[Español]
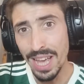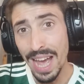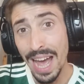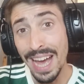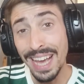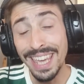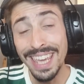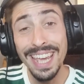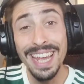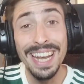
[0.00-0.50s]

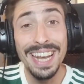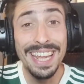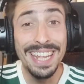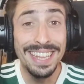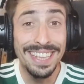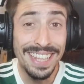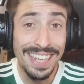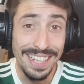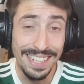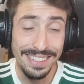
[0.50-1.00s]
¿A quién le
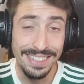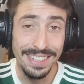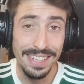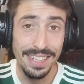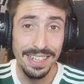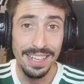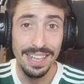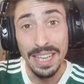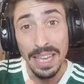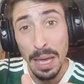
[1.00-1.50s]

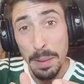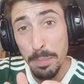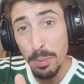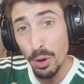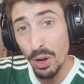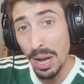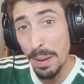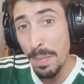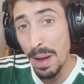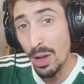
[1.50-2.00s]
interesa que
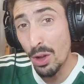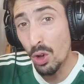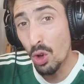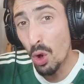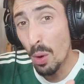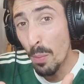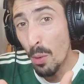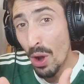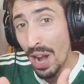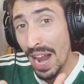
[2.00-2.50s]
programas
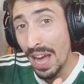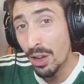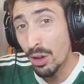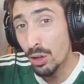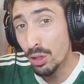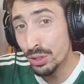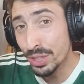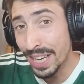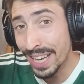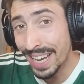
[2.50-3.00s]
como Las
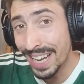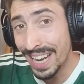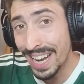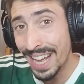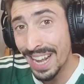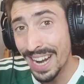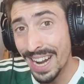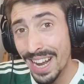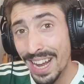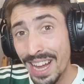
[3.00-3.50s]
Cosas
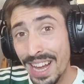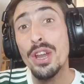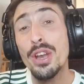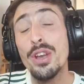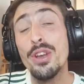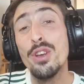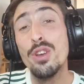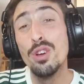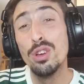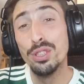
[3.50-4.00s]
Claras
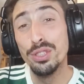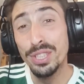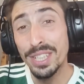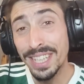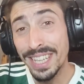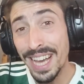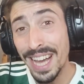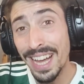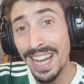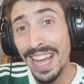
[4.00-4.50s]
no
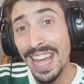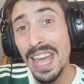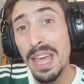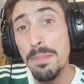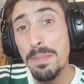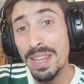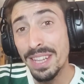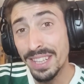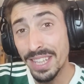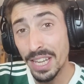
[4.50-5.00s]
sigan
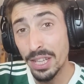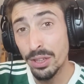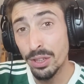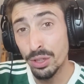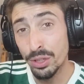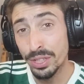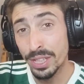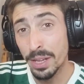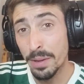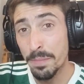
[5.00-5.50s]

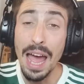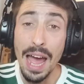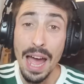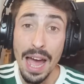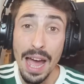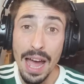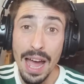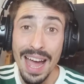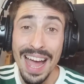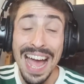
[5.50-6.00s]
emitiéndose?
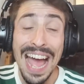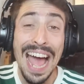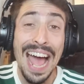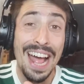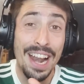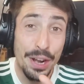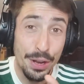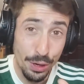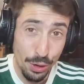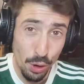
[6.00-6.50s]
A
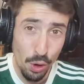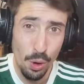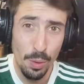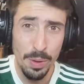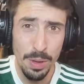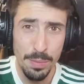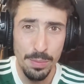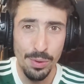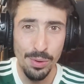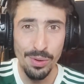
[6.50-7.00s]
Al Rojo
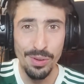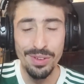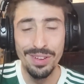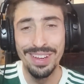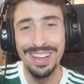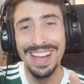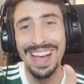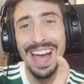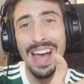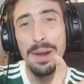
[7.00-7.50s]
Vivo,
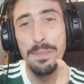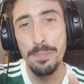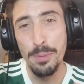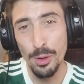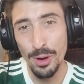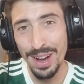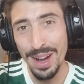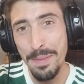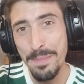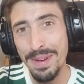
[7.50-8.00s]
al
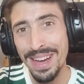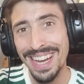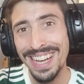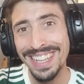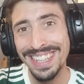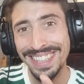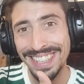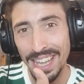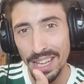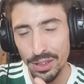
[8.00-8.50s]

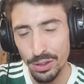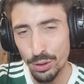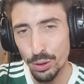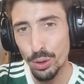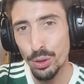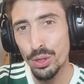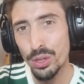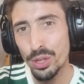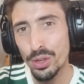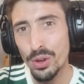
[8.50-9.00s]
programa de
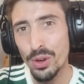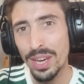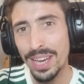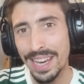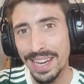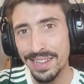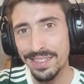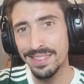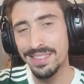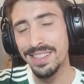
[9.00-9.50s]
Antonio
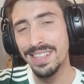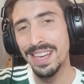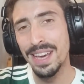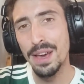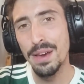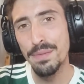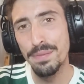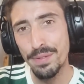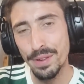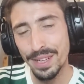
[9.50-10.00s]

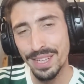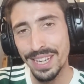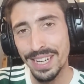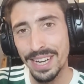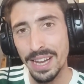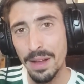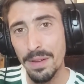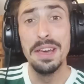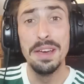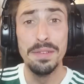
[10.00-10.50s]
García
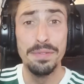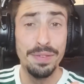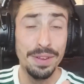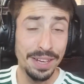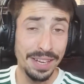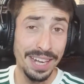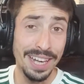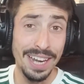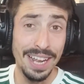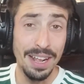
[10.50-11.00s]
Ferrera.
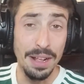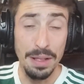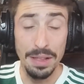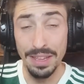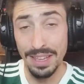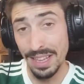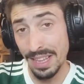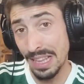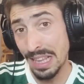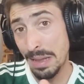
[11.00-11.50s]
Ferrera
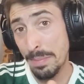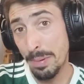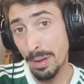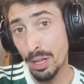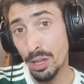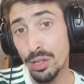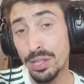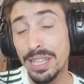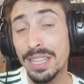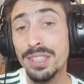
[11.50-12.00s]
y
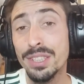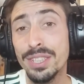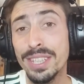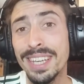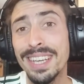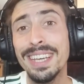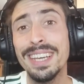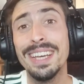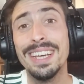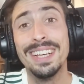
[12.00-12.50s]
Pedro
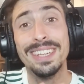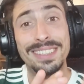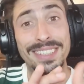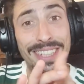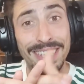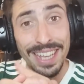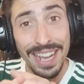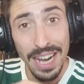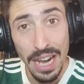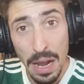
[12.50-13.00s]
Sánchez
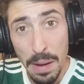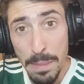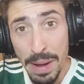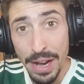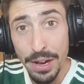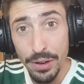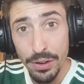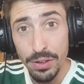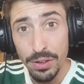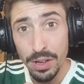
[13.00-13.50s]
se dan la
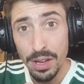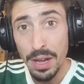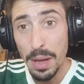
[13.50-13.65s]
mano